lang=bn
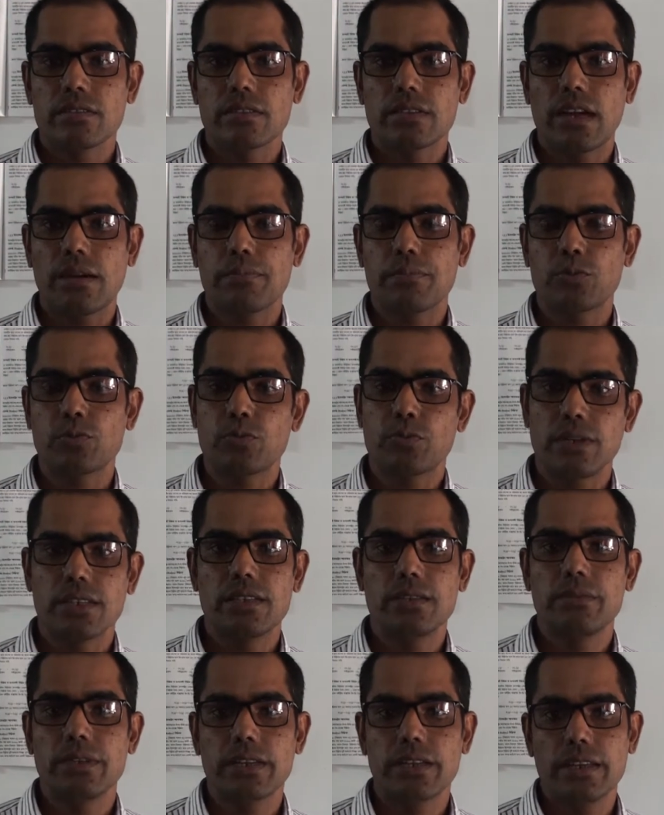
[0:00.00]
তাপ
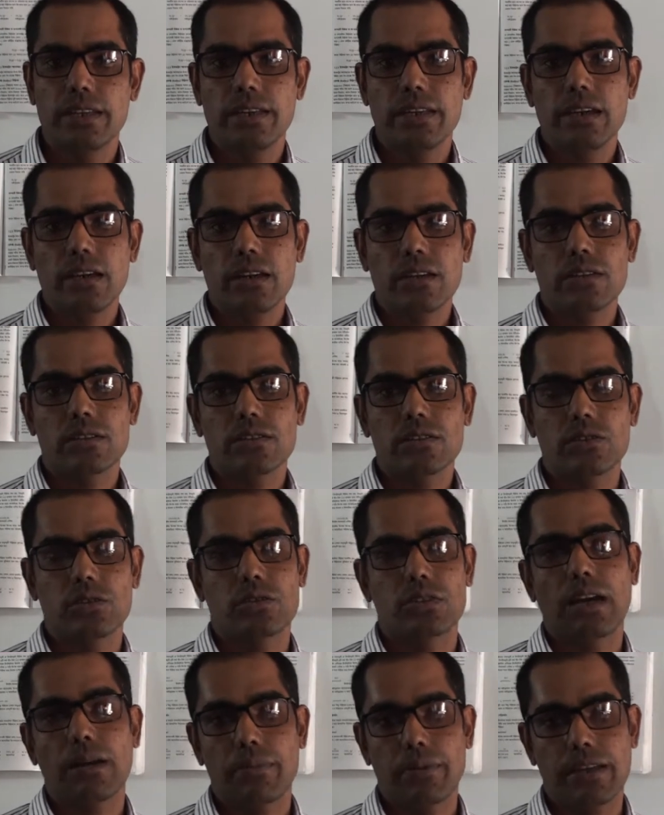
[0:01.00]
উৎপাদী বিক্রিয়া ও
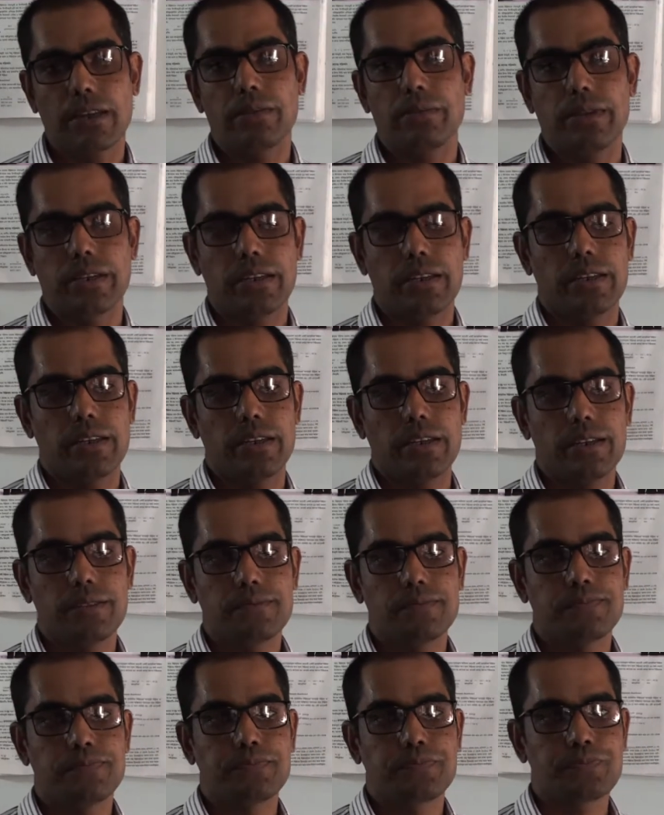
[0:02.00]
তাপহারী বিক্রিয়া
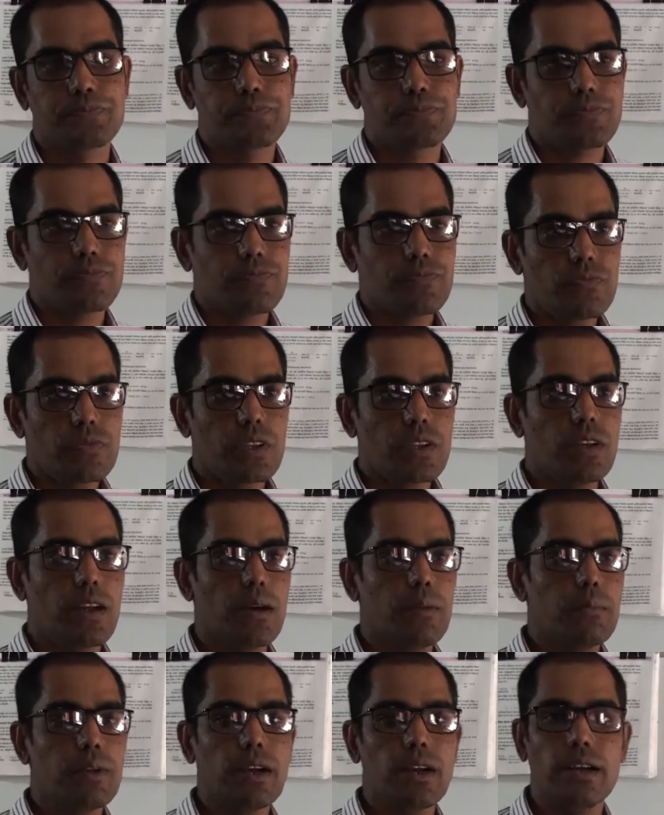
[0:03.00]

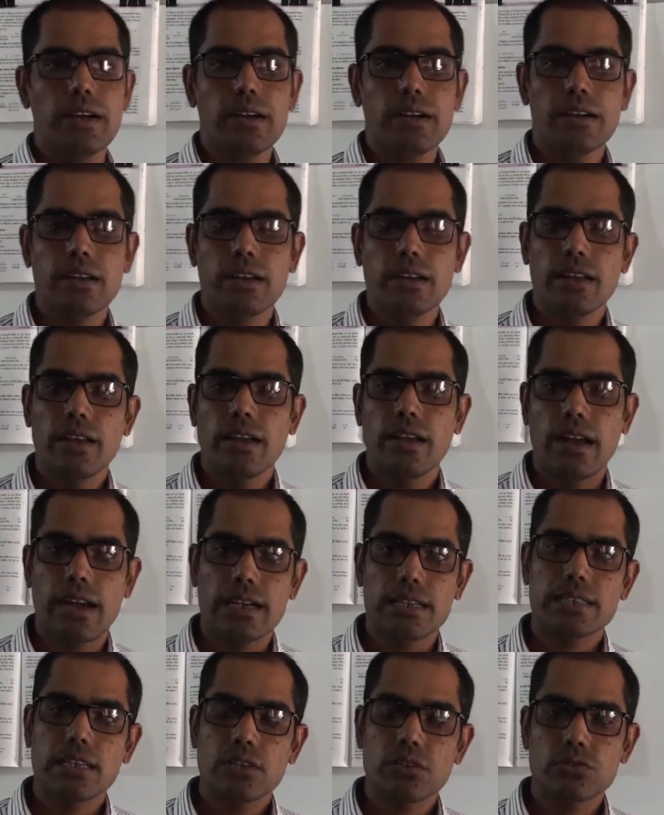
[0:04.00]
আমরা
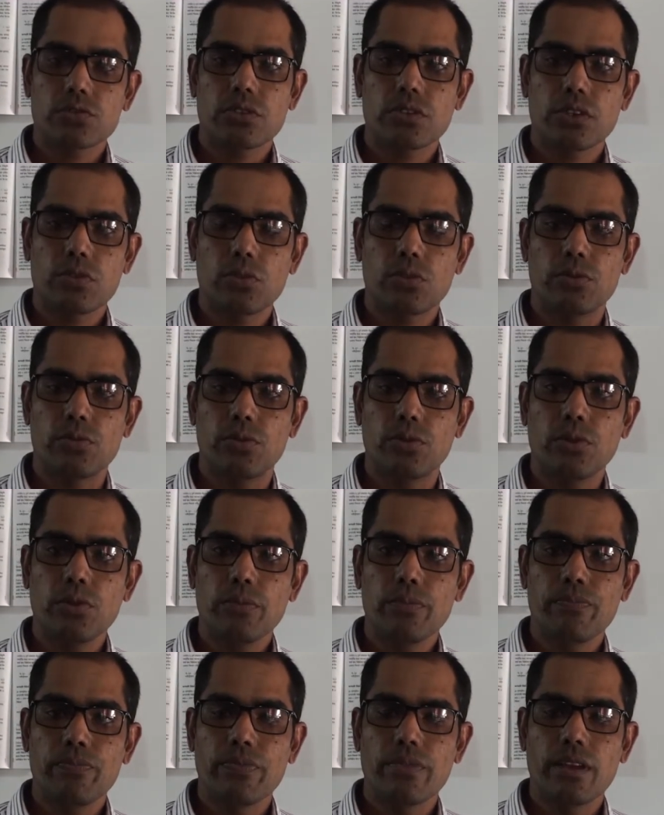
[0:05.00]
আজ আলোচনা করব
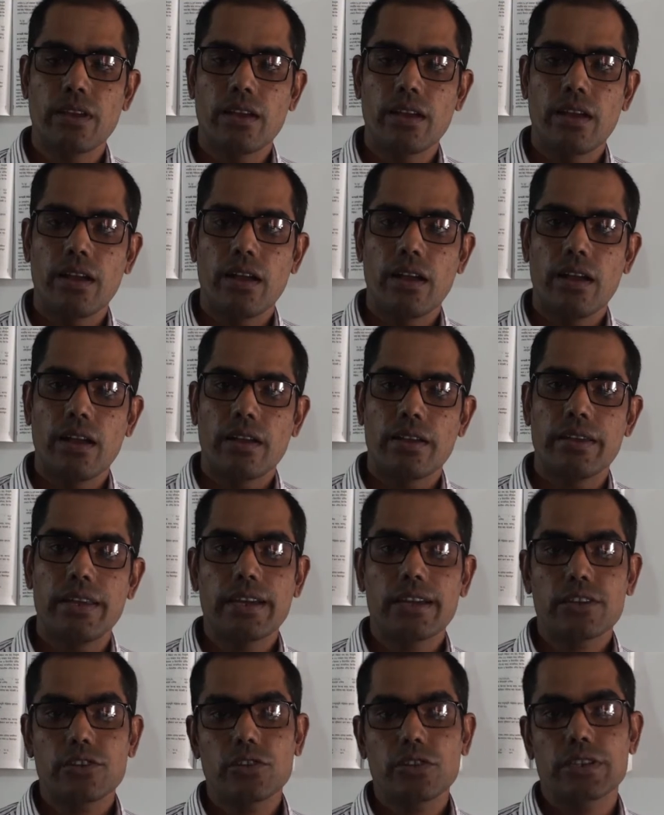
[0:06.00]

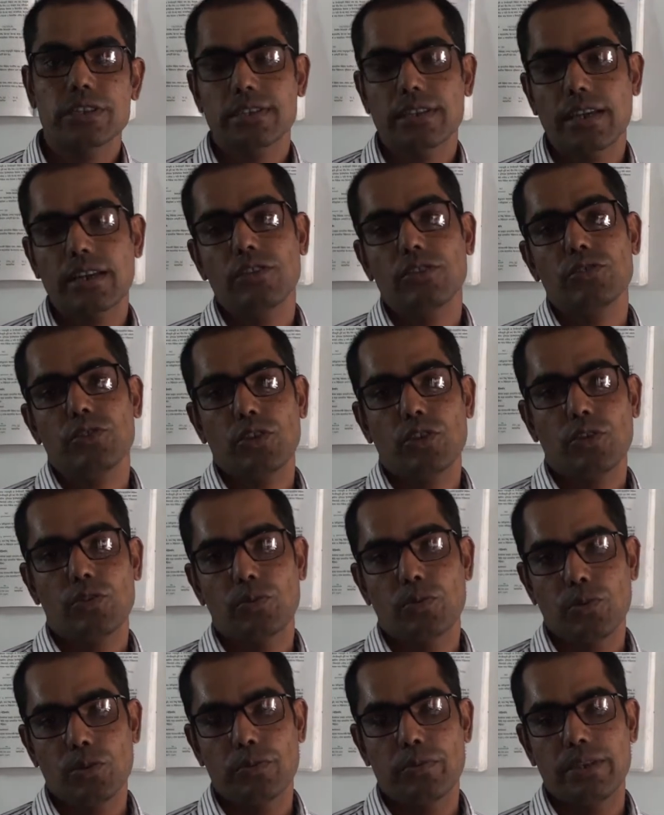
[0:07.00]
ইলেকট্রন স্থানান্তরের
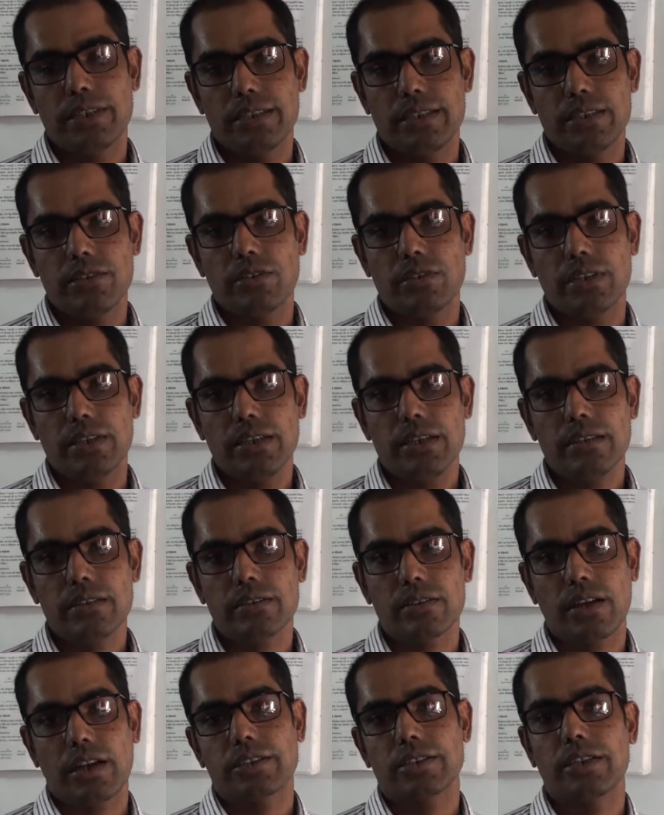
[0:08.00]
উপর ভিত্তি করে
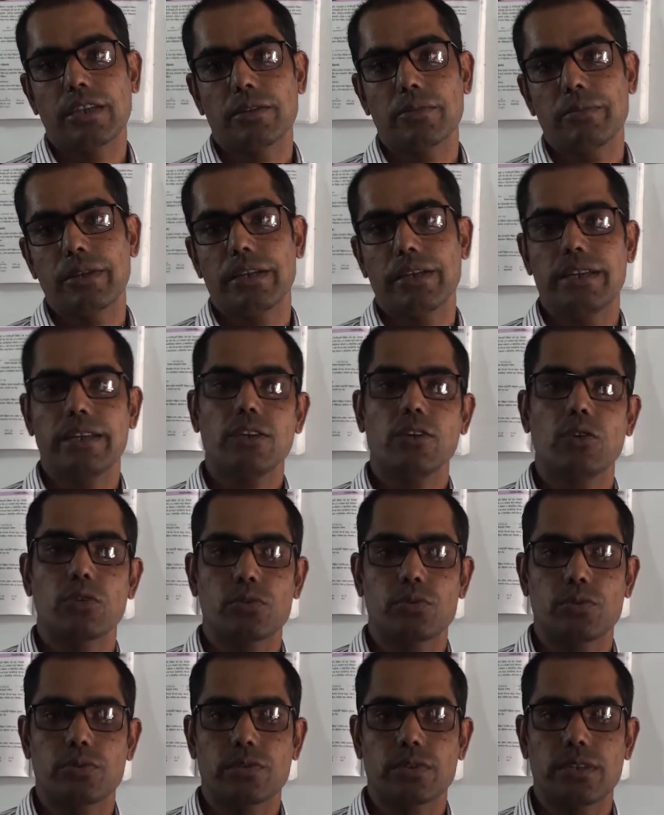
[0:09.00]
রাসায়নিক বিক্রিয়া
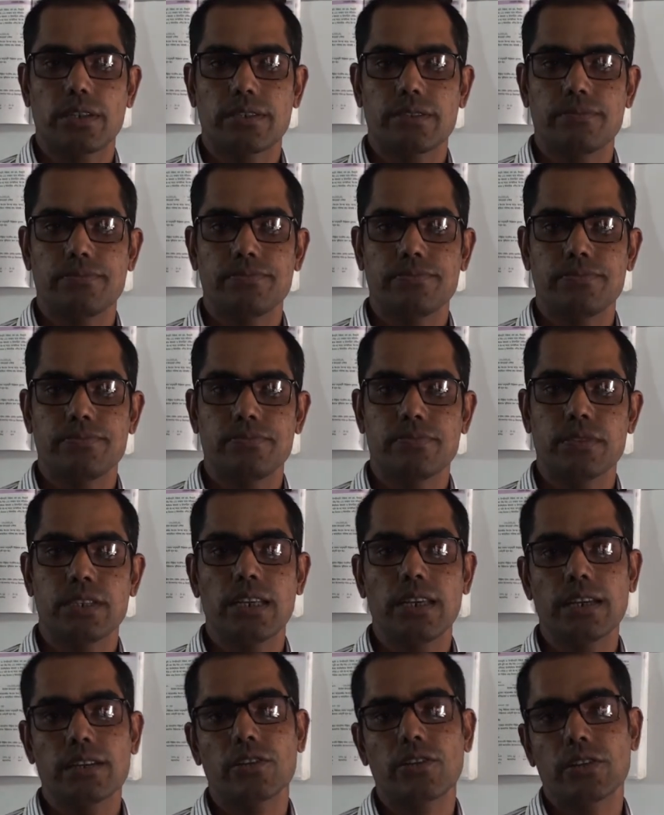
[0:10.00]
কত প্রকার
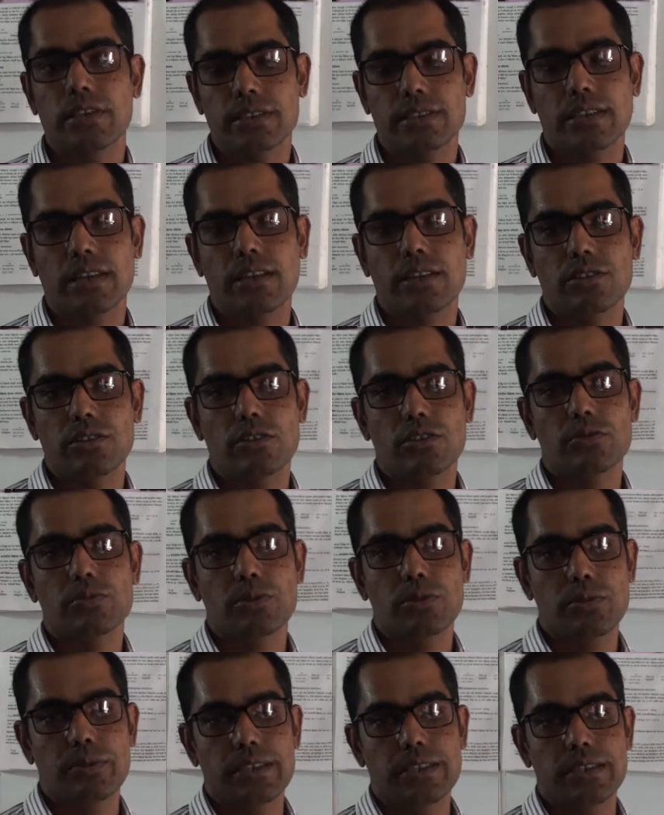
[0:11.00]
ইলেকট্রন স্থানান্তরের
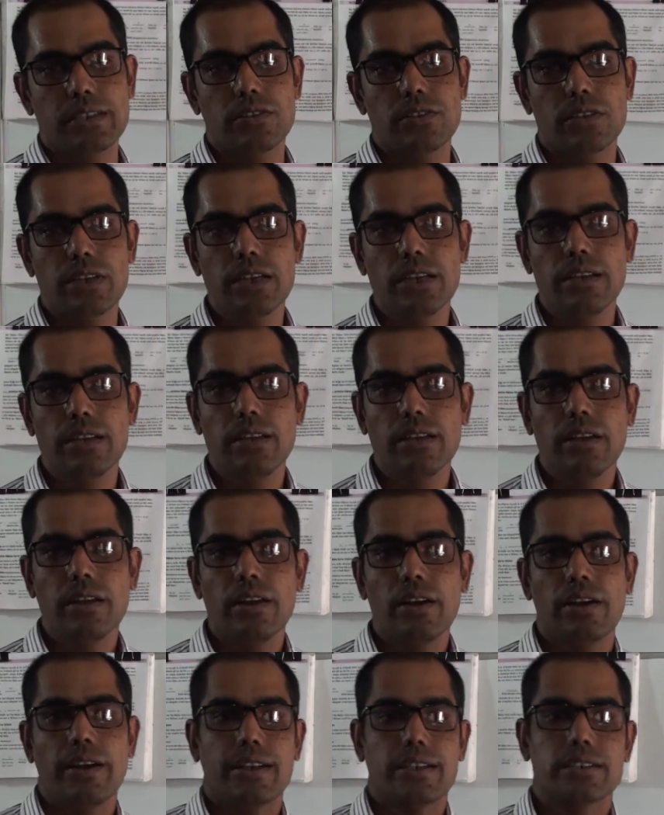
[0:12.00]
উপর ভিত্তি করে
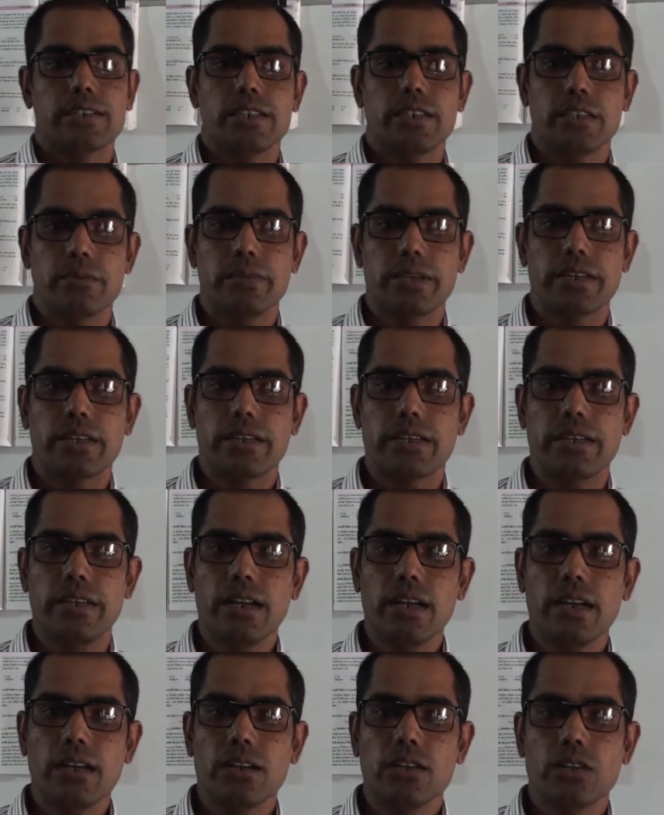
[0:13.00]
রাসায়নিক
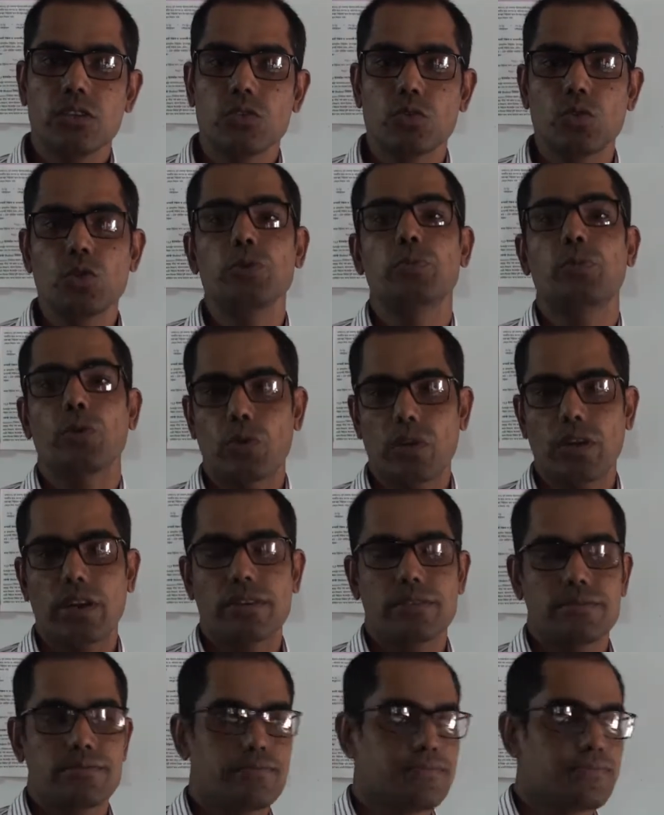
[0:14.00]
বিক্রিয়া দুই প্রকার